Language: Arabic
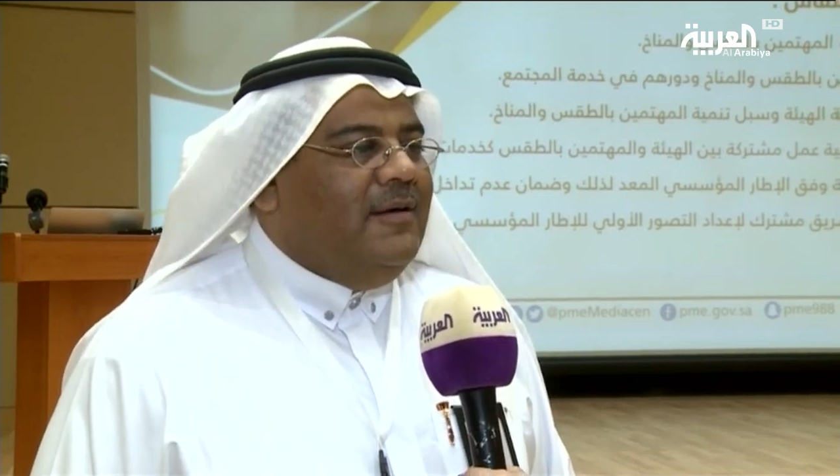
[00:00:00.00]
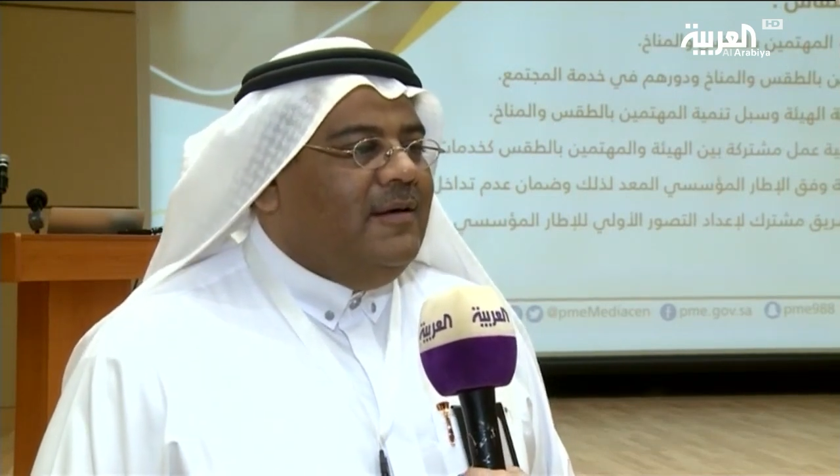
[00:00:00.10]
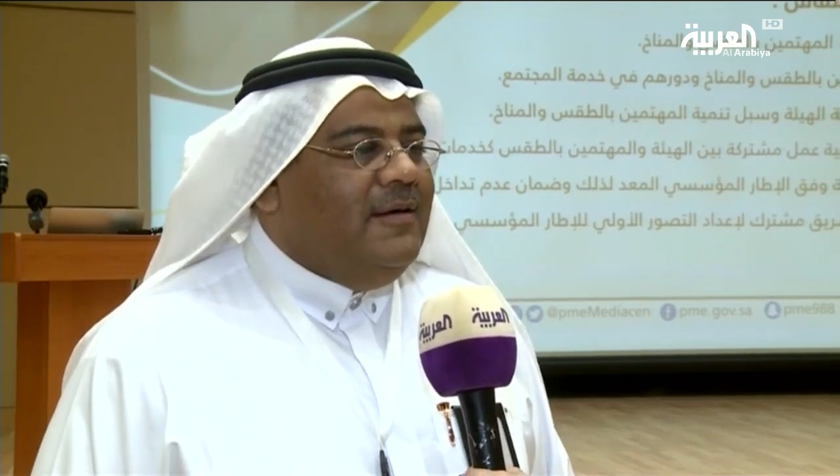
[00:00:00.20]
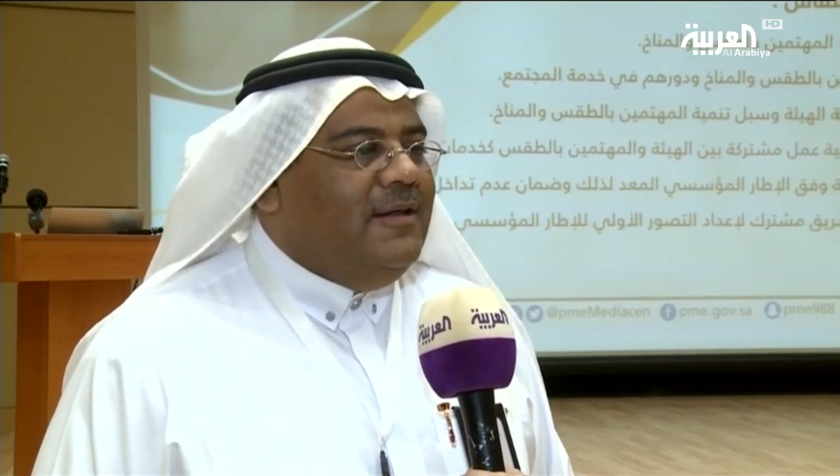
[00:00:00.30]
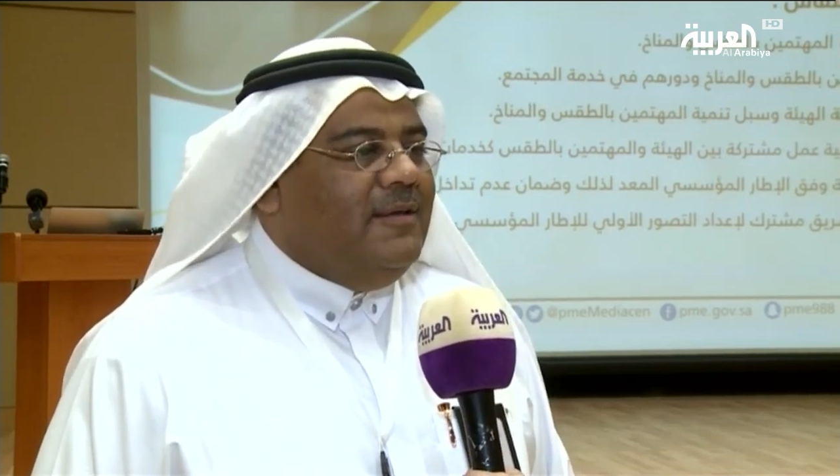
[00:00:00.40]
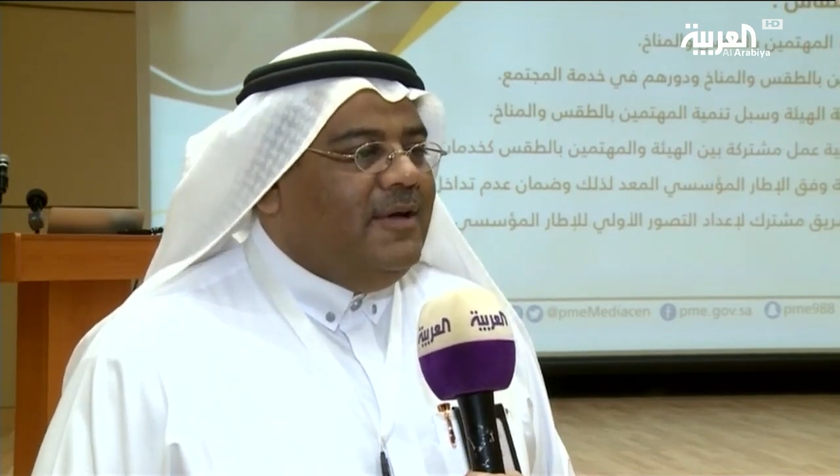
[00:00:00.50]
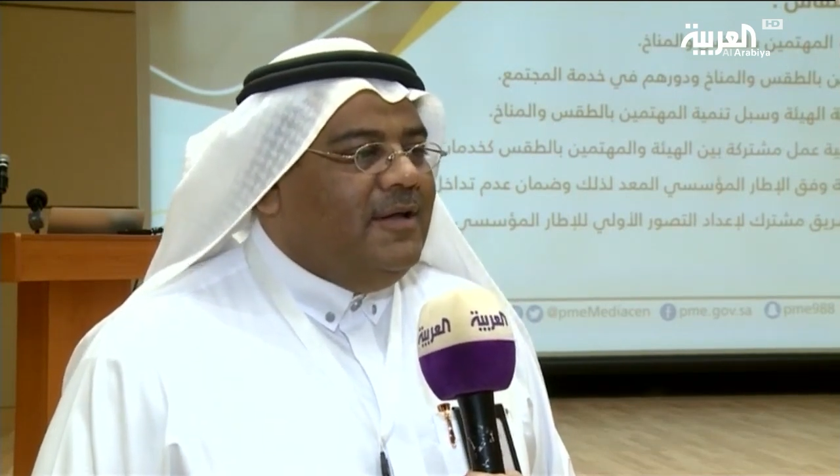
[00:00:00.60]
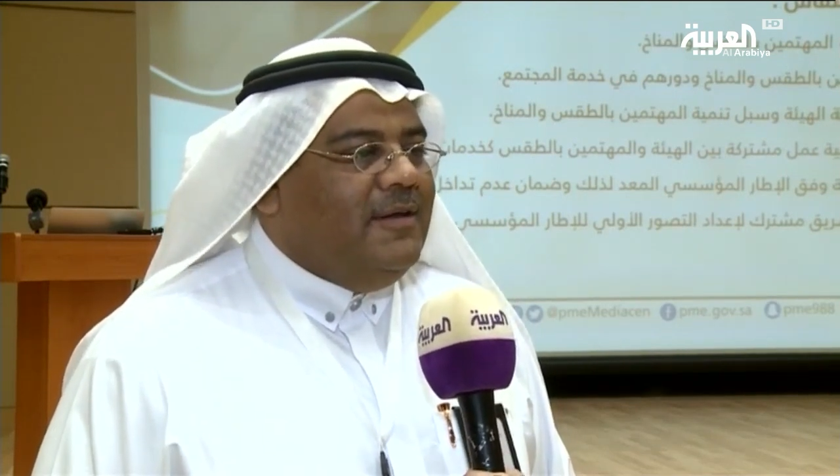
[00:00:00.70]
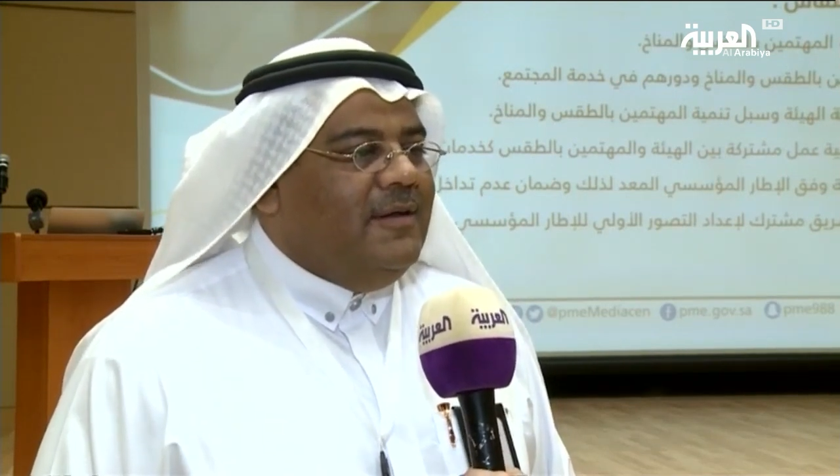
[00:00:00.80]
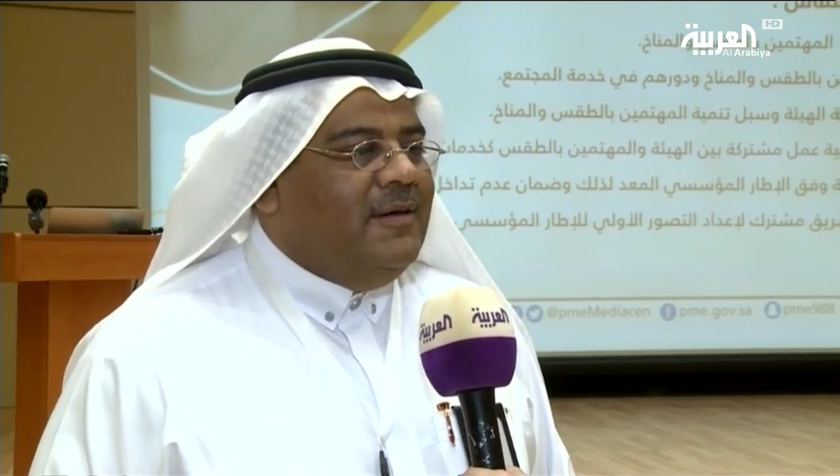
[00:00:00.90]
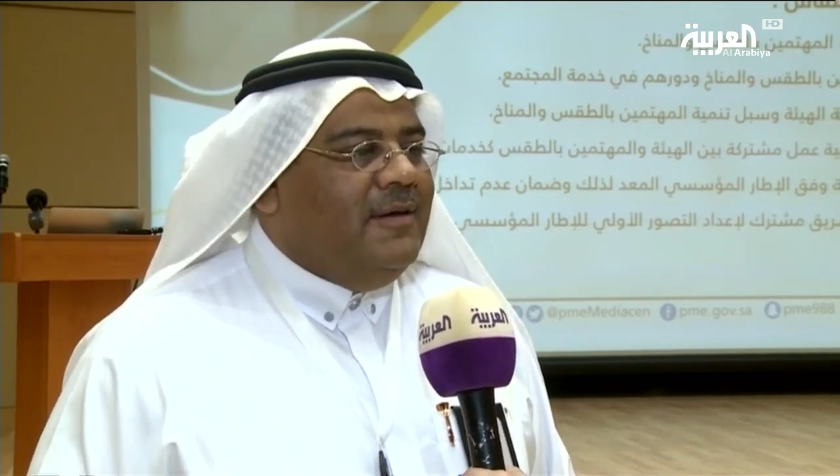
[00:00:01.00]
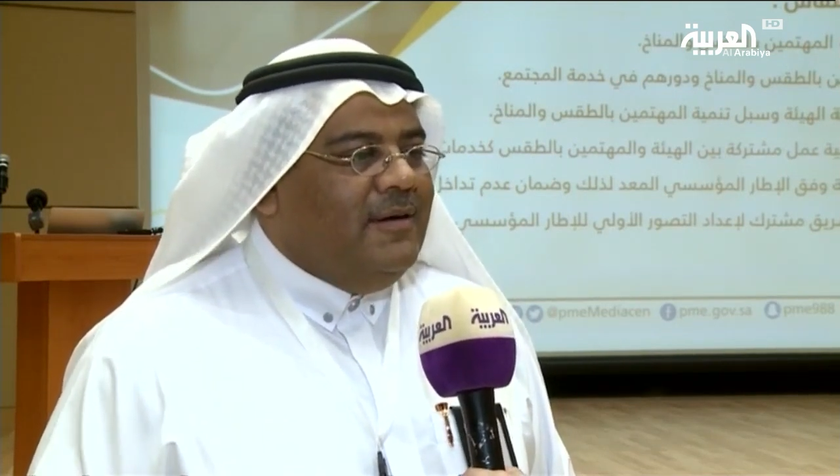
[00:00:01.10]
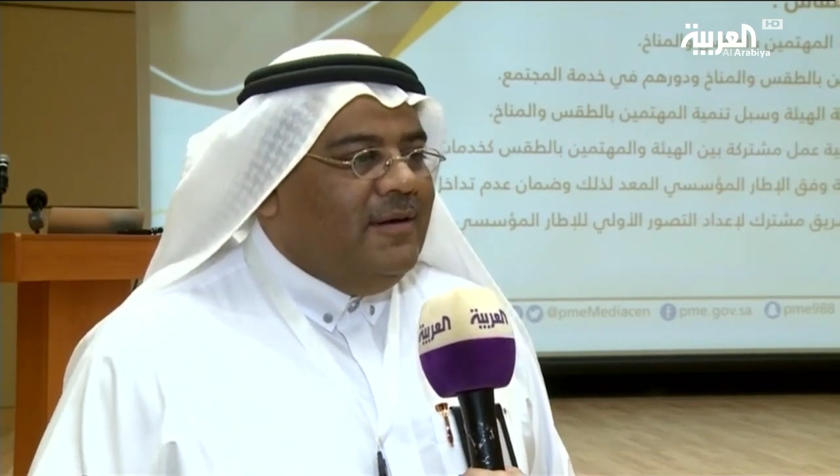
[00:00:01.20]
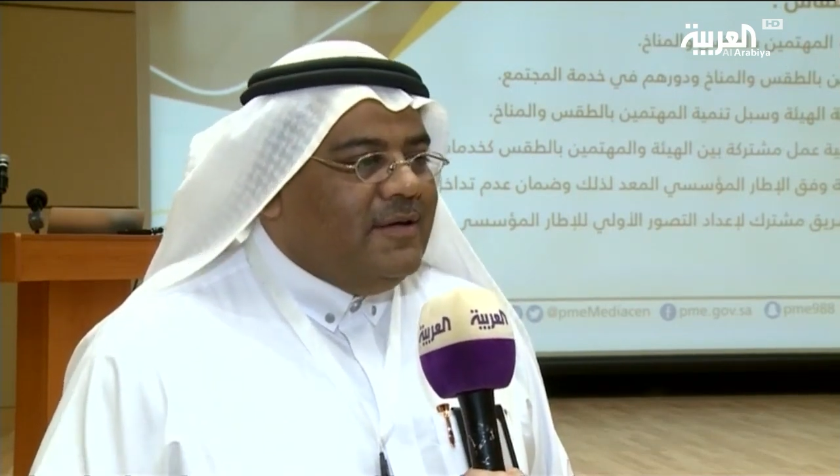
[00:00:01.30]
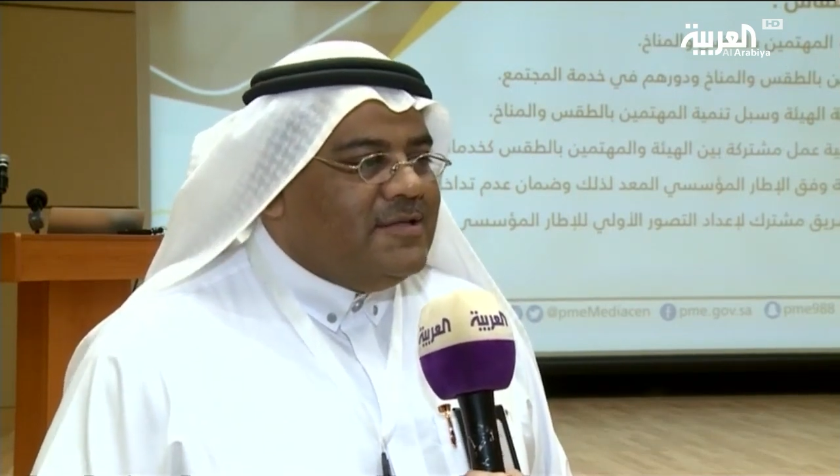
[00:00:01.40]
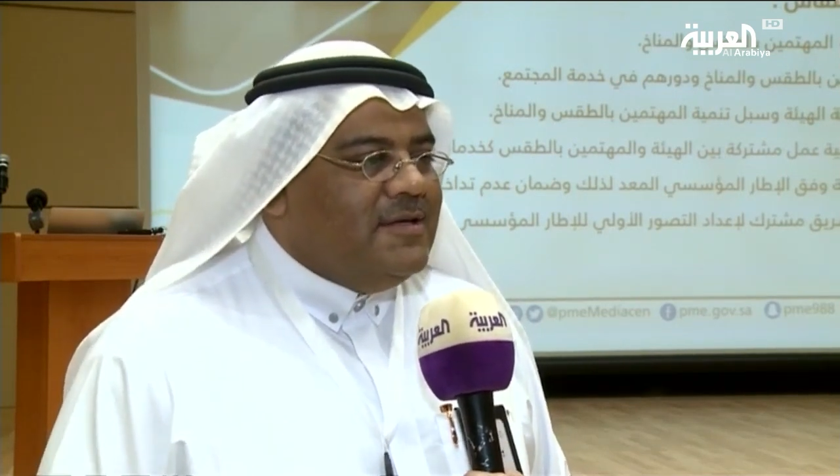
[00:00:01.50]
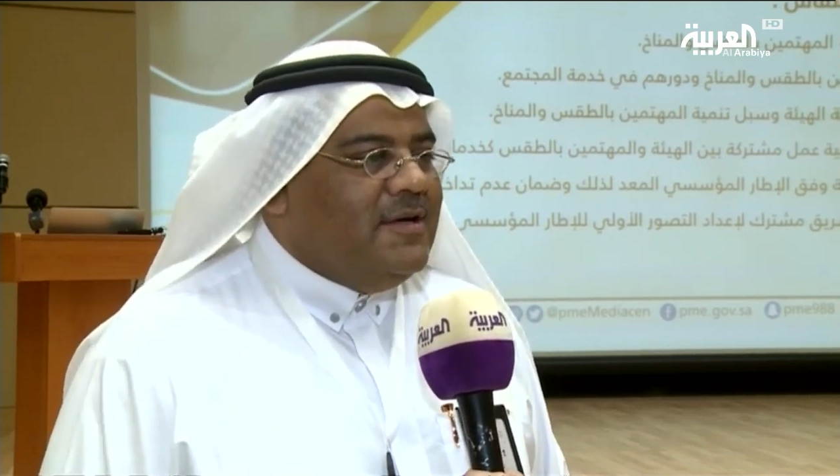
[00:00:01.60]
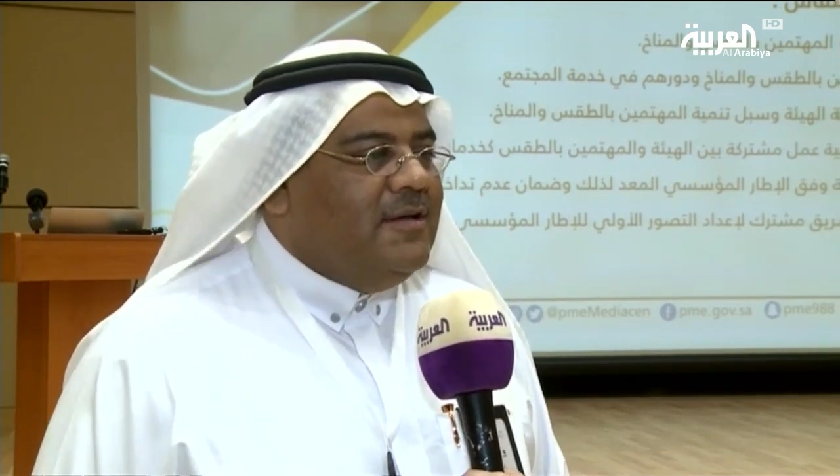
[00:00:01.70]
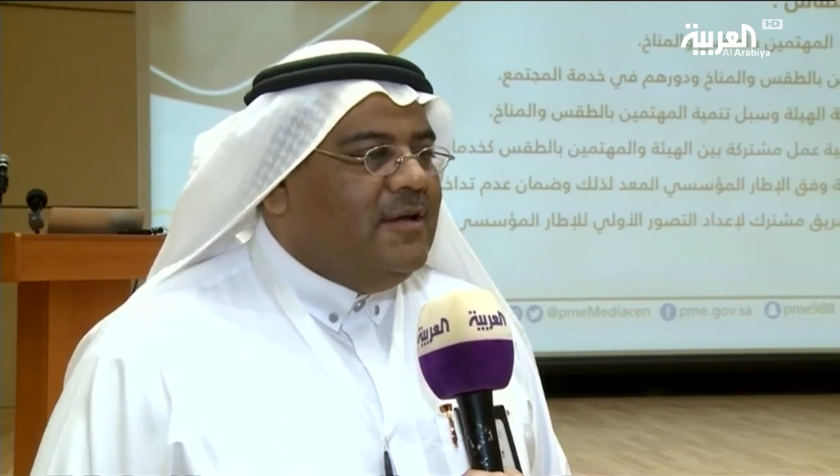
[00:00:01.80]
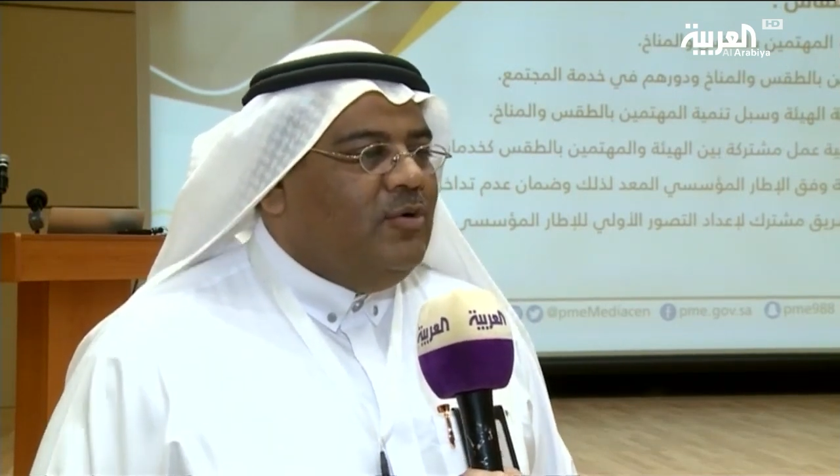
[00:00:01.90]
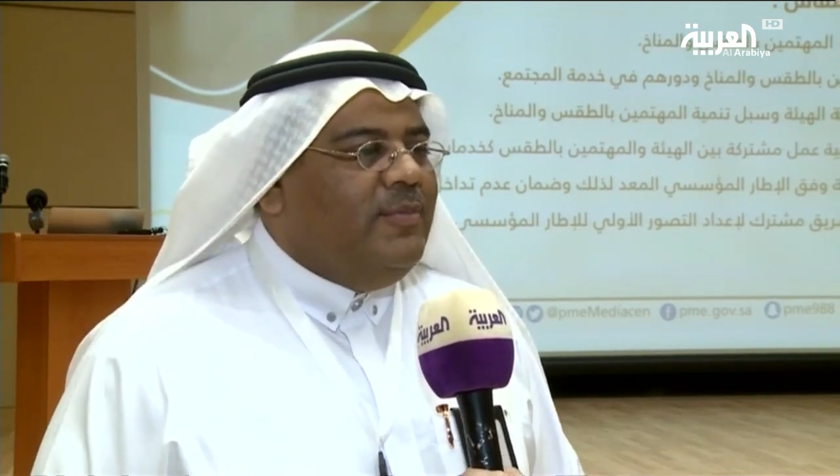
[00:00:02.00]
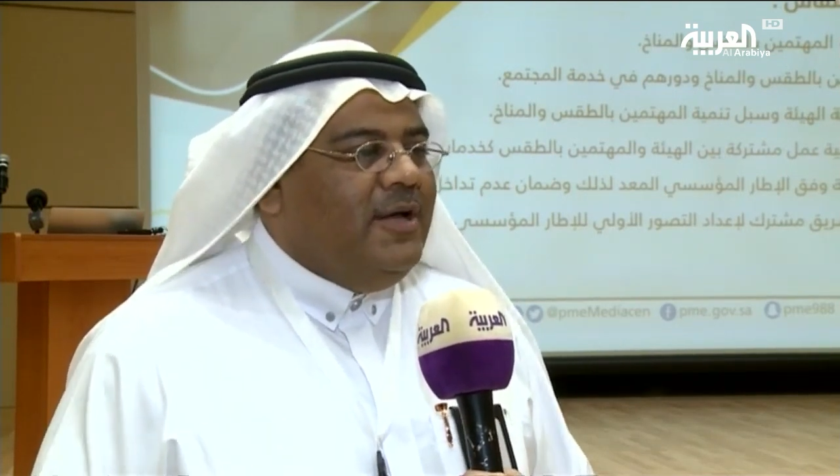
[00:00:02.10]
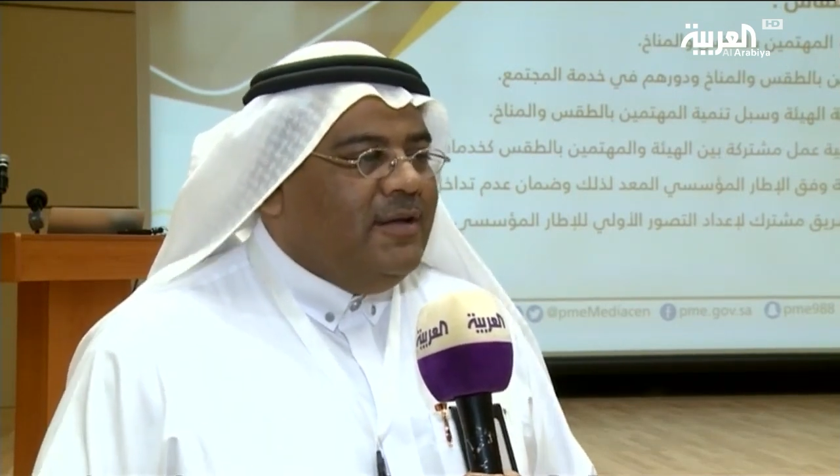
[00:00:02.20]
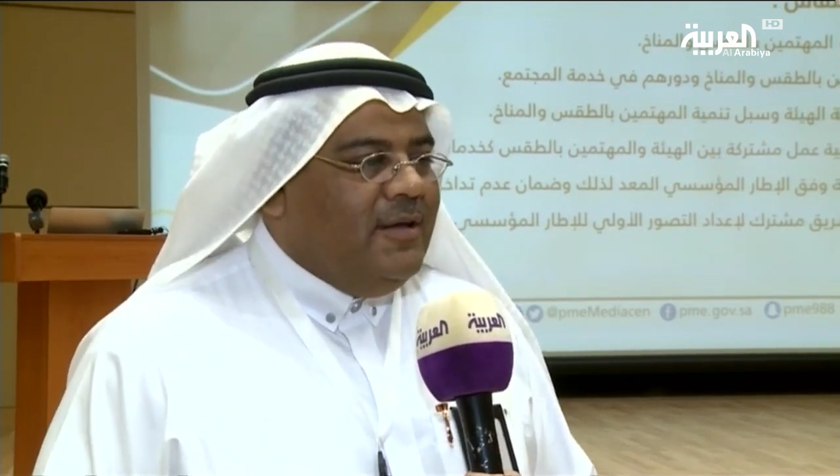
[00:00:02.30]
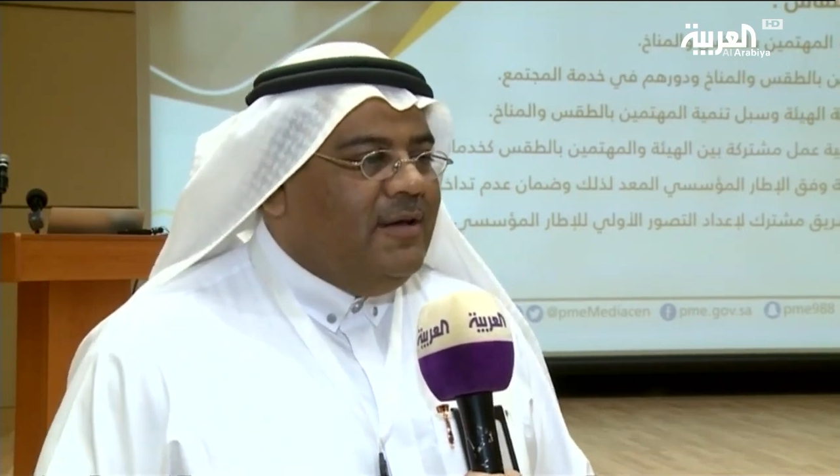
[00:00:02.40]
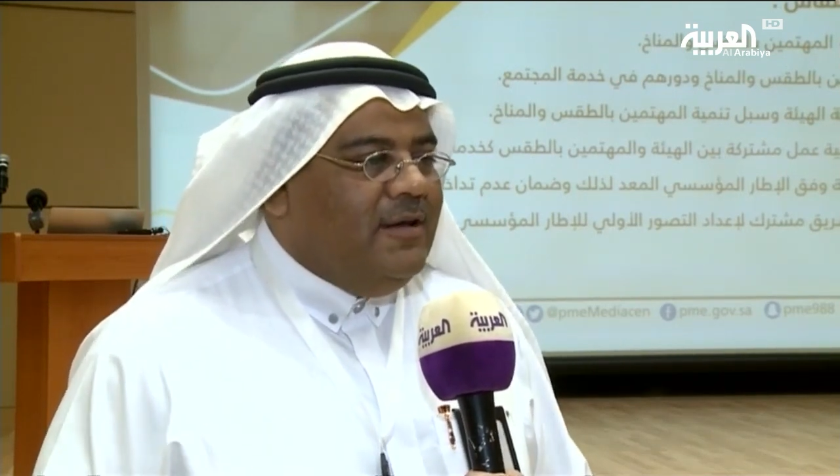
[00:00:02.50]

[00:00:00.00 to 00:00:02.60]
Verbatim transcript: خدمات الارصاد او بعضها